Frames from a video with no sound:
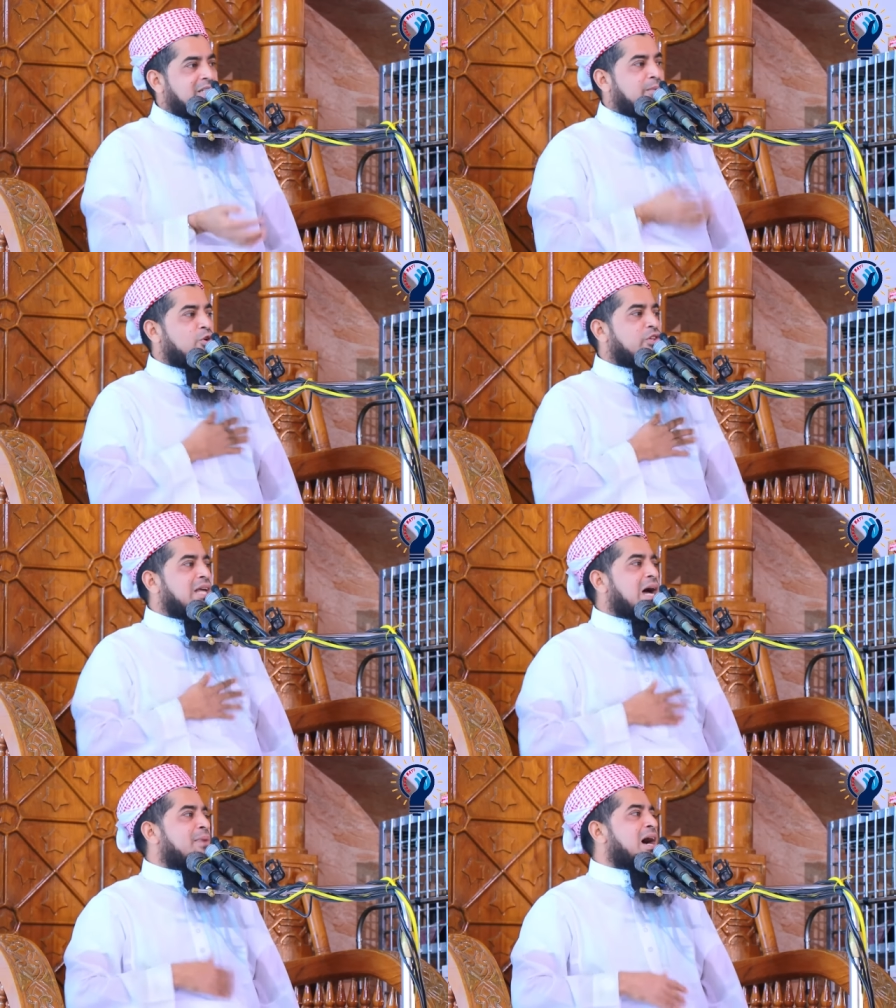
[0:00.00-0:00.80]
জীবন
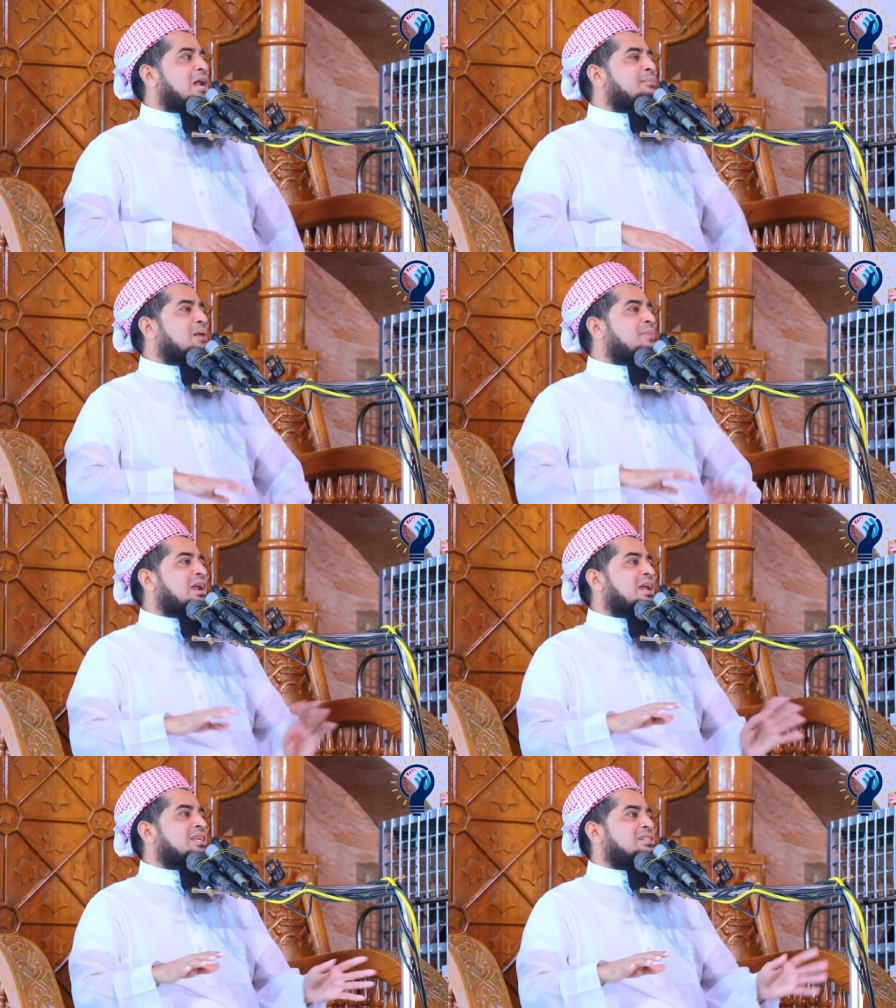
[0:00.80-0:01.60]
দিয়ে আবার আমার
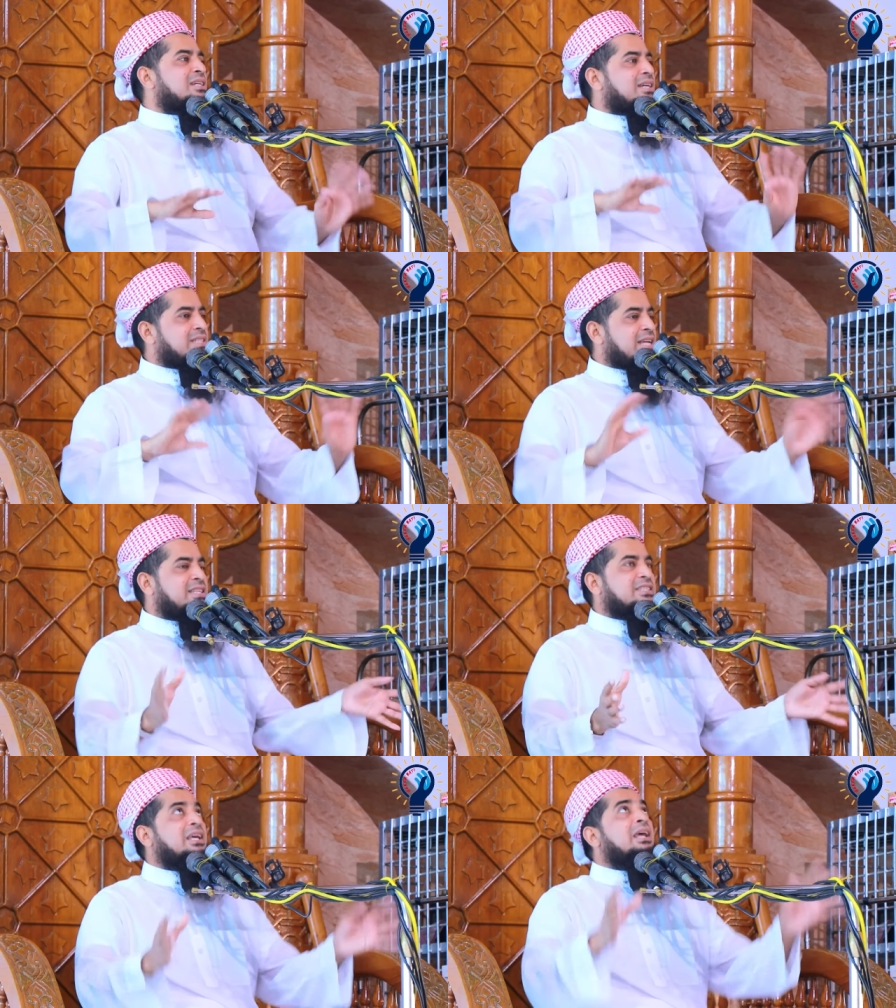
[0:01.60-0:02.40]
বাংলাদেশটাকে
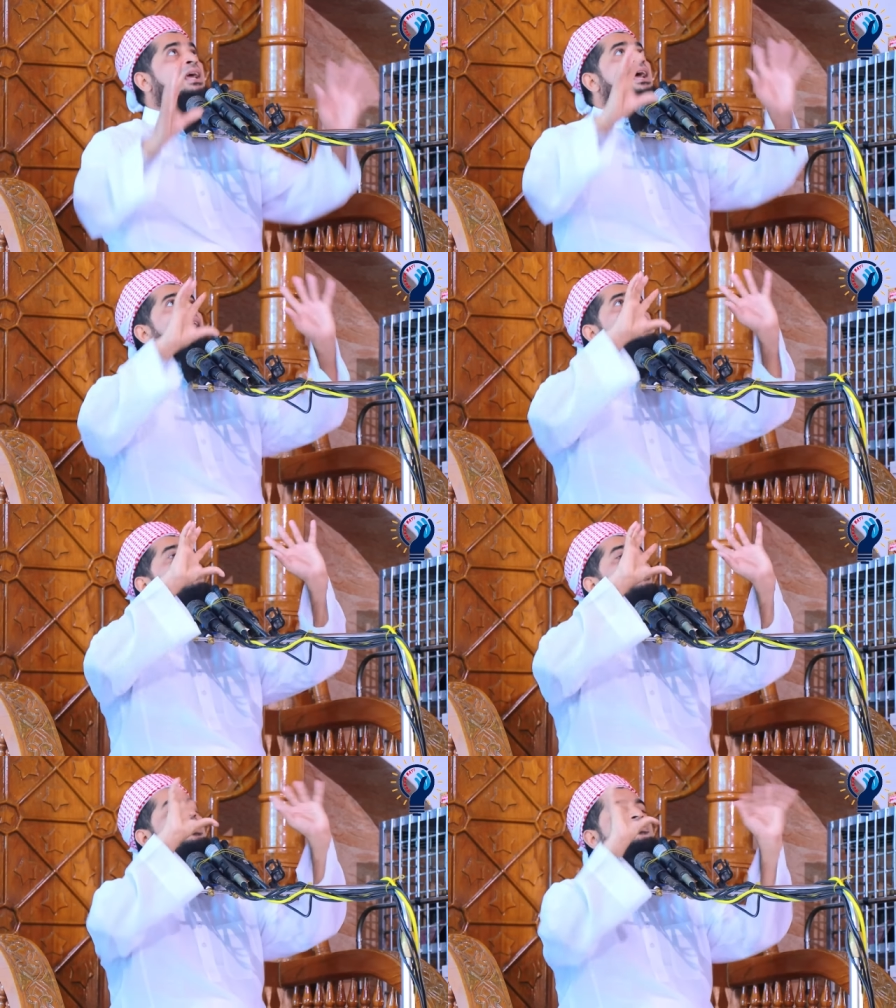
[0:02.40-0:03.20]
চাইতেছে একটা
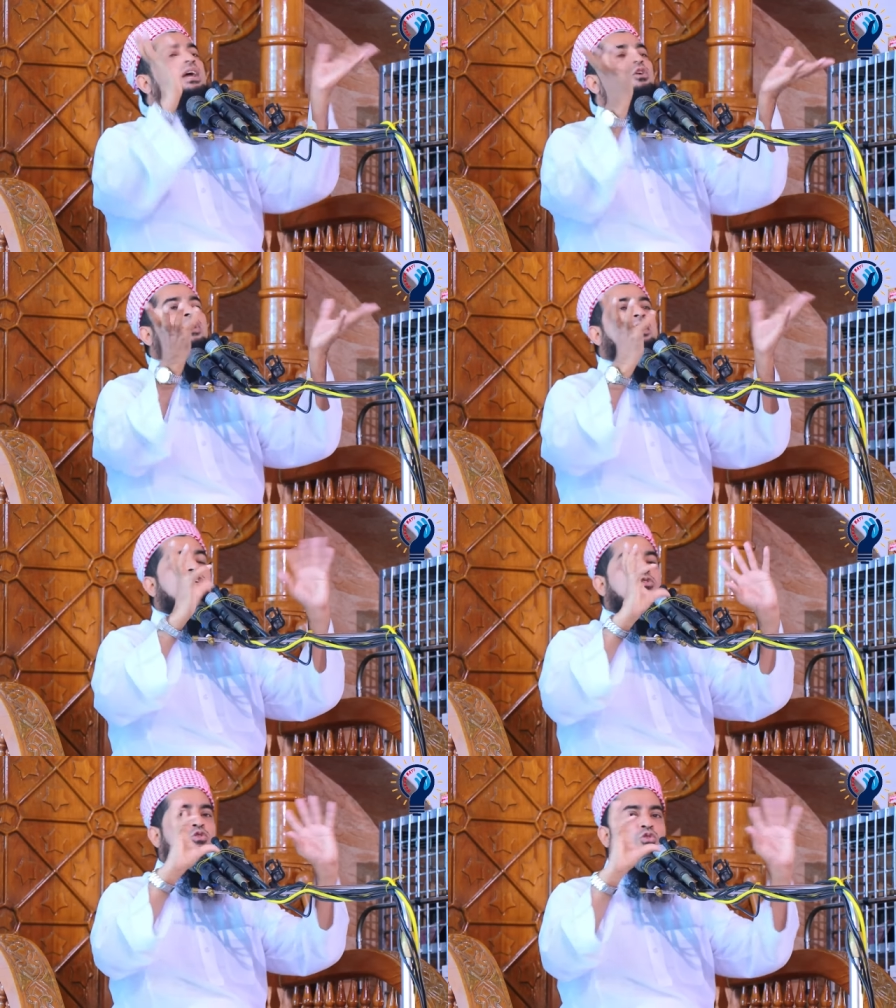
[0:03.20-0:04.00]
মোটিফাই করে
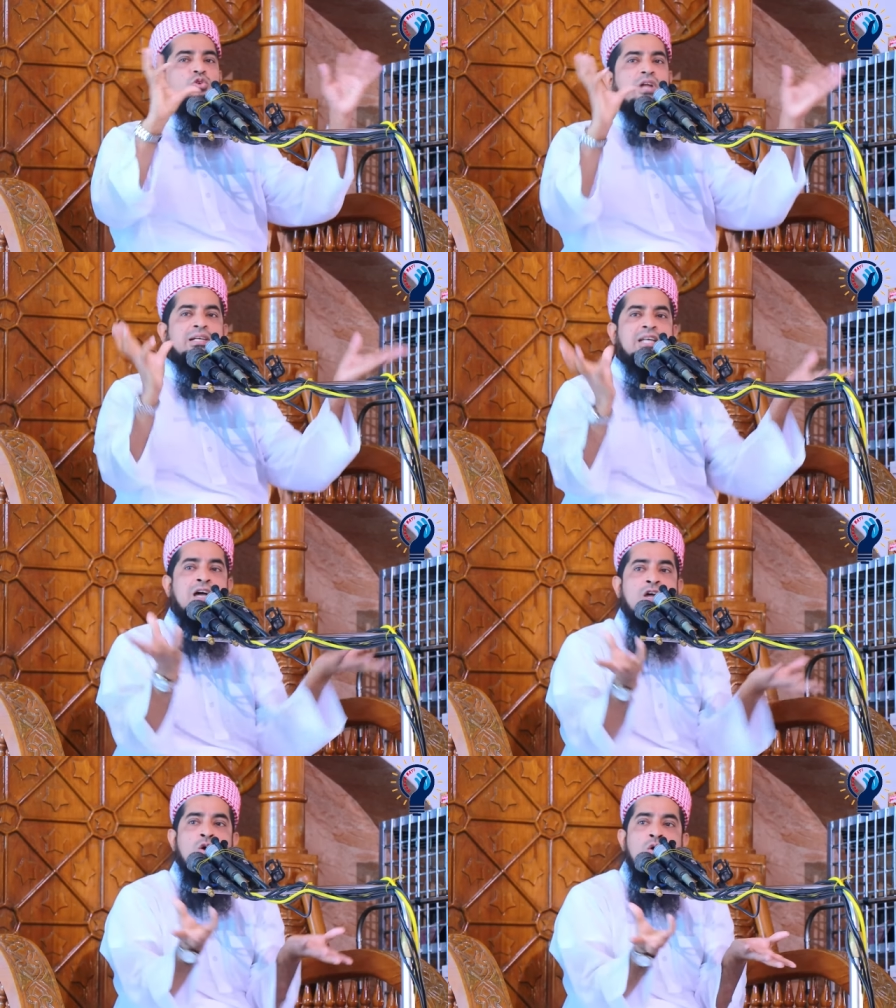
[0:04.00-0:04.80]
একটা সুন্দর একটা